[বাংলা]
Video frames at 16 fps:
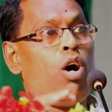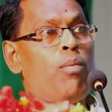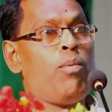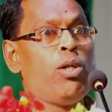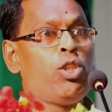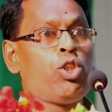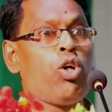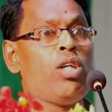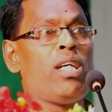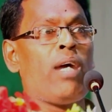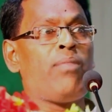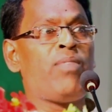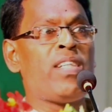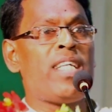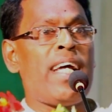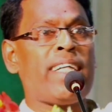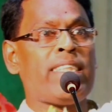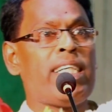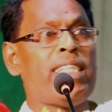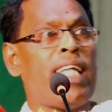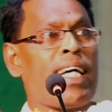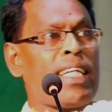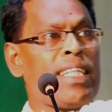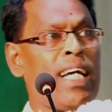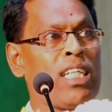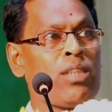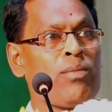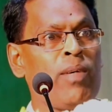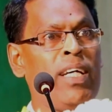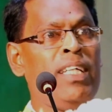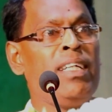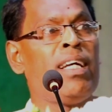অবশ্যই আপনাদের একটি ধারাতে
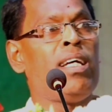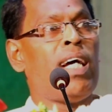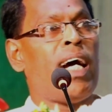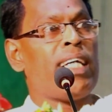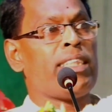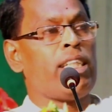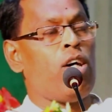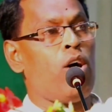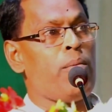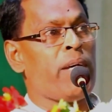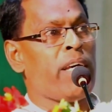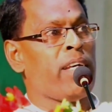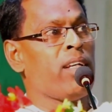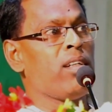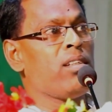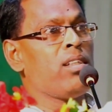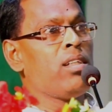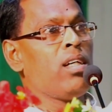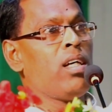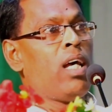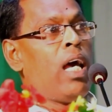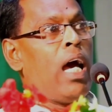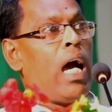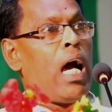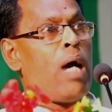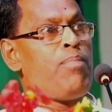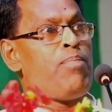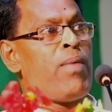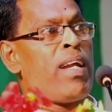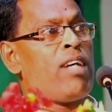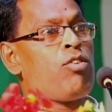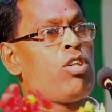আসবে আসতে হবে
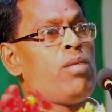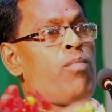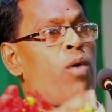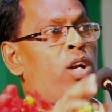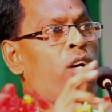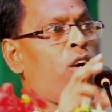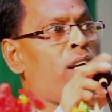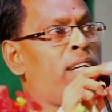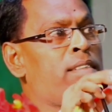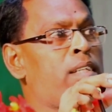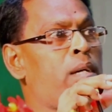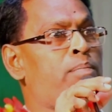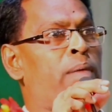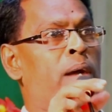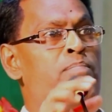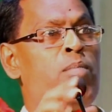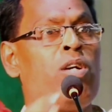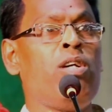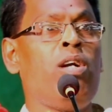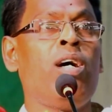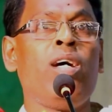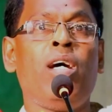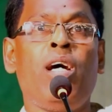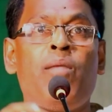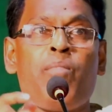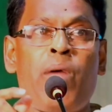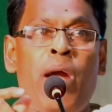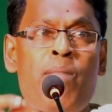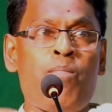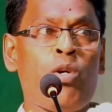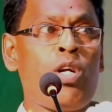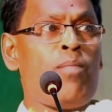আপনারা যদি মনে করেন যে ব্রাহ্মণ
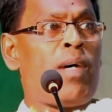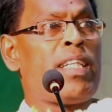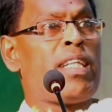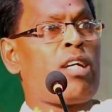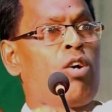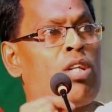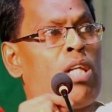ব্রাহ্মণ্যবাদের